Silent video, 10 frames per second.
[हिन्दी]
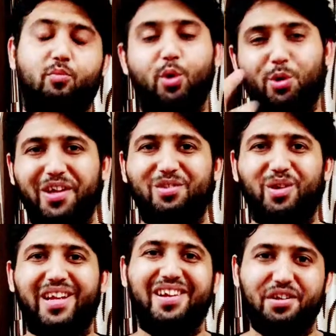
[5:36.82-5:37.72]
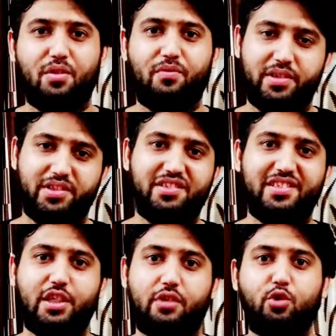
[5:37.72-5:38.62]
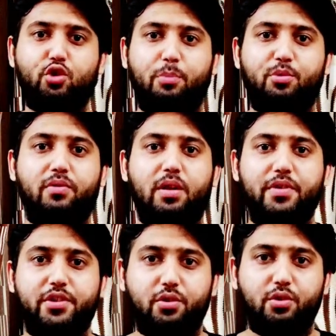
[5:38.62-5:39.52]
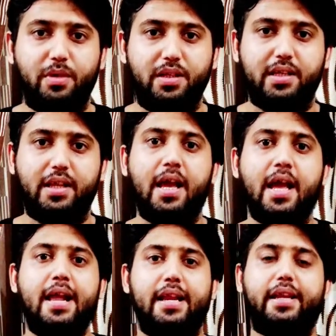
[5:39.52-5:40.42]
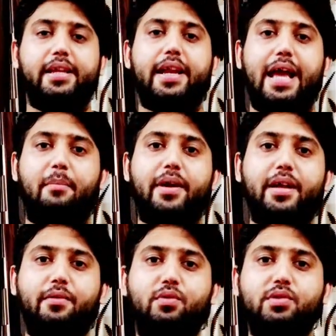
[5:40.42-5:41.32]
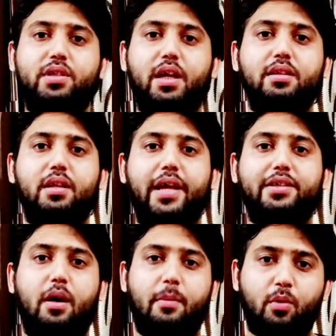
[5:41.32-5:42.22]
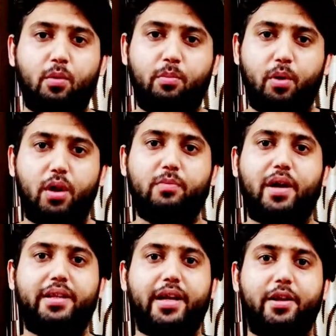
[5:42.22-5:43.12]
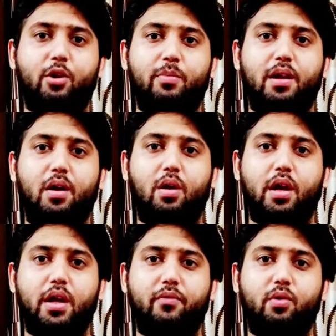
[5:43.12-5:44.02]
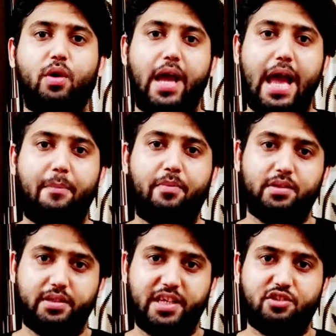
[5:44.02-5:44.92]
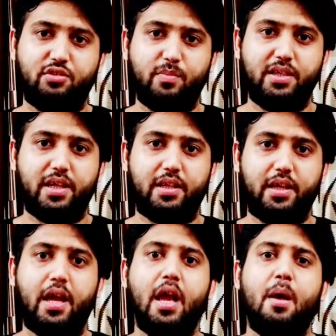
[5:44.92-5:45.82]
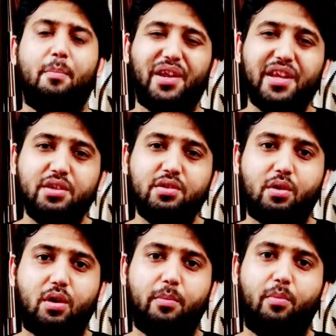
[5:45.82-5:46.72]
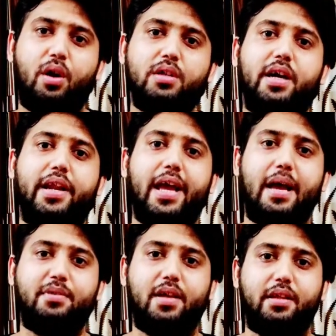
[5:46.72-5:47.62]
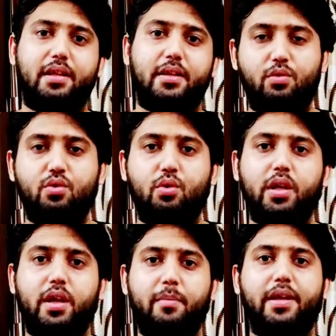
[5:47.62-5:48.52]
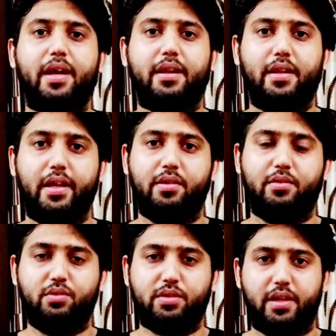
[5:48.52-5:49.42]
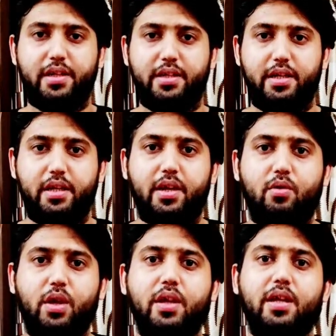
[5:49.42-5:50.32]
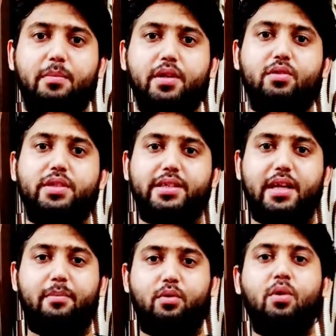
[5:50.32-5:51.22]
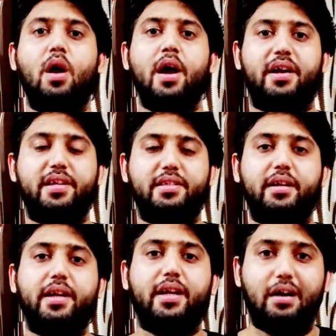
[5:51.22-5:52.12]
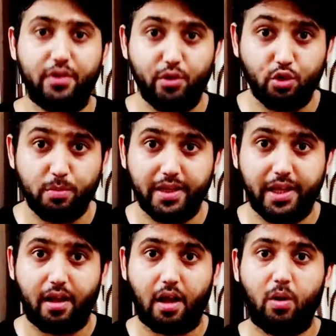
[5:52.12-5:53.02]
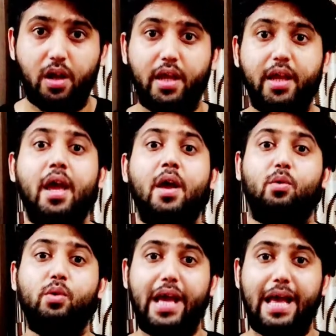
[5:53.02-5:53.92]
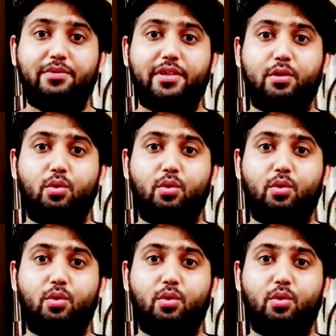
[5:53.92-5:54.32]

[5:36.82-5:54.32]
मोटो के थोड़े एडिशनल फीचर्स जैसे कि वो चॉप चॉप वाला फीचर तो मिल जाता है लेकिन यार एम के फ़ोन्स के अंदर ऐसा आपको बहुत बार देखने को मिला होगा कि वो ऐप सजेशन मिल जाते हैं प्री इंस्टॉल्ड बहुत सारे ऐप्स आते हैं जो कि हमें यार नहीं यूज़ करने चाहिए क्योंकि अभी तो जैसे आपको रिसेंटली काफ़ी न्यूज़ में देखा होगा कि उन ऐप्स के